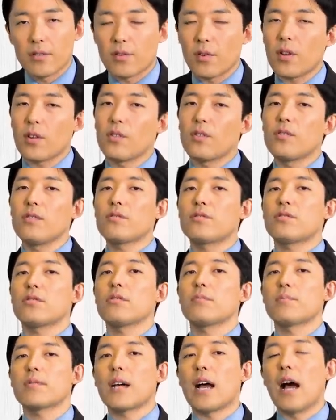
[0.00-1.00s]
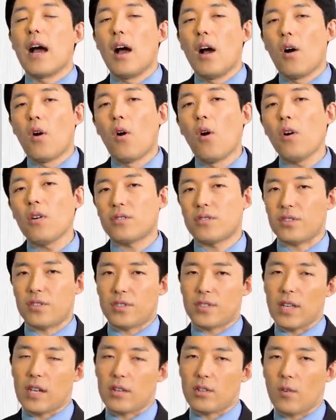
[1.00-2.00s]
それを YouTube が放置
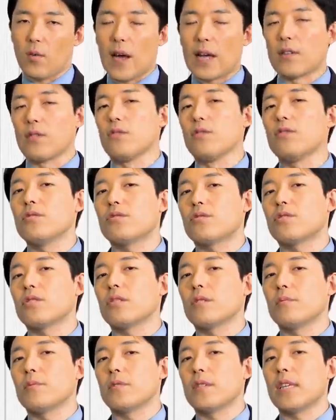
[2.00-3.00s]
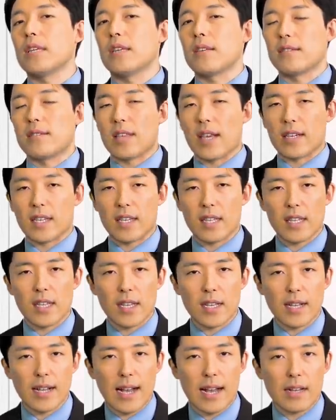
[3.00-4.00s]
しているのは YouTube に責
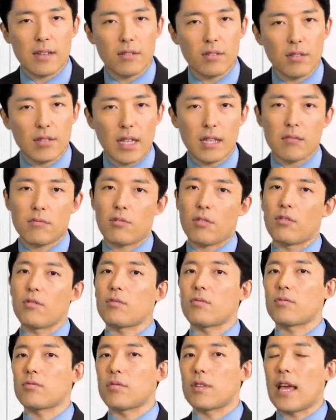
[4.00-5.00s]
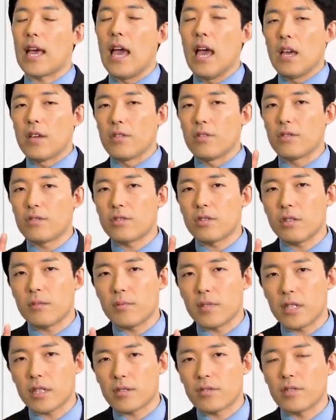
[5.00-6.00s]
任があるよねということで、
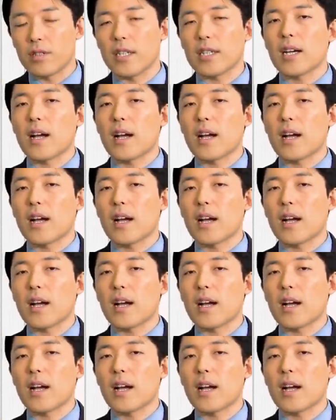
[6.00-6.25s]
YouTube に国